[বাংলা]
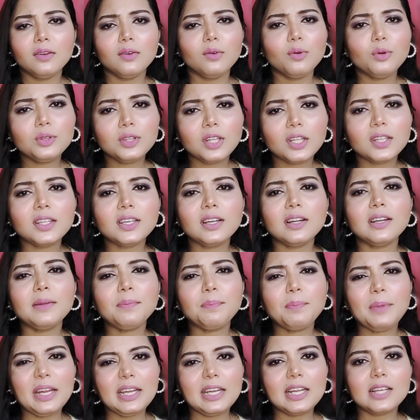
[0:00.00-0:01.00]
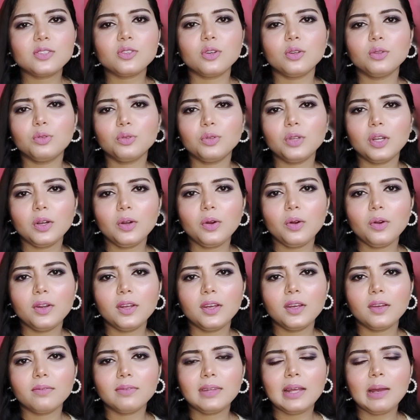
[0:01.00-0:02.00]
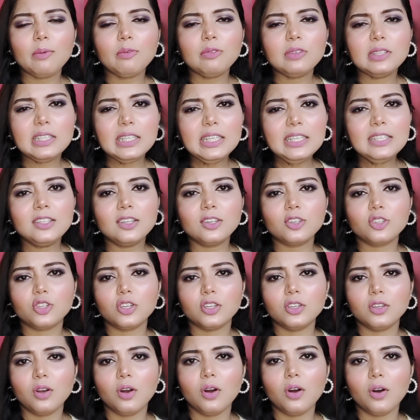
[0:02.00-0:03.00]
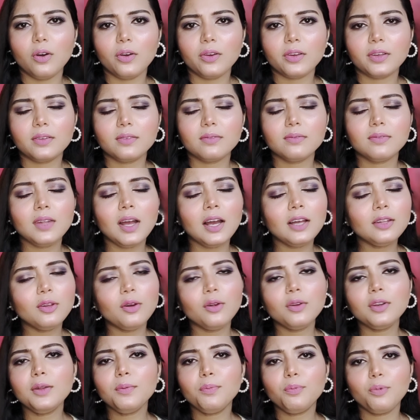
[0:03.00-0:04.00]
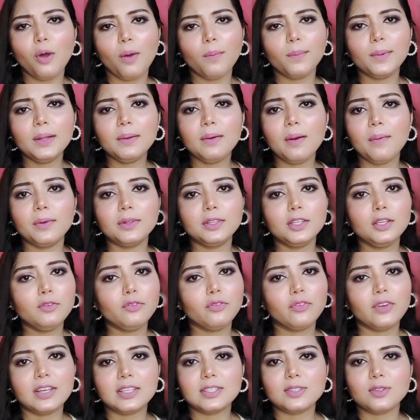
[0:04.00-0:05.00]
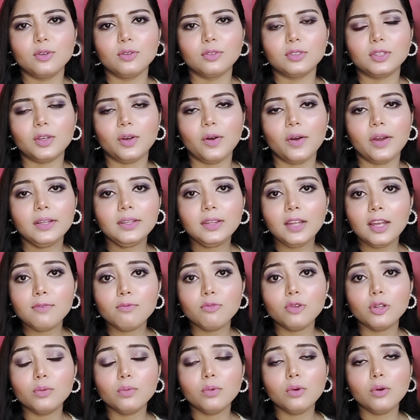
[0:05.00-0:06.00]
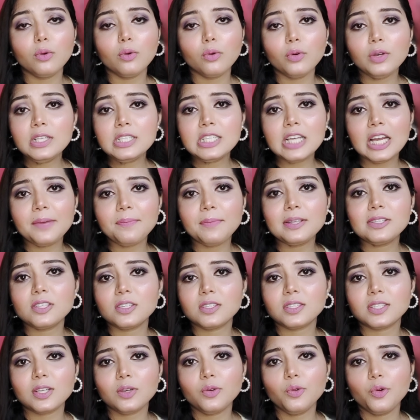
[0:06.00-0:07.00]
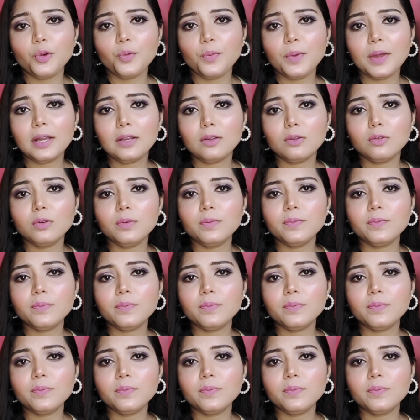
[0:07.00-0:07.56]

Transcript: অত্যাধিকারে পেটে যন্ত্রণা করে কেমন ইরিটেশন হয় নানা ধরনের প্রবলেম আমাদের ফেস করতে হয় তাই বলবো ওই টাইমে চেষ্টা করবে একটু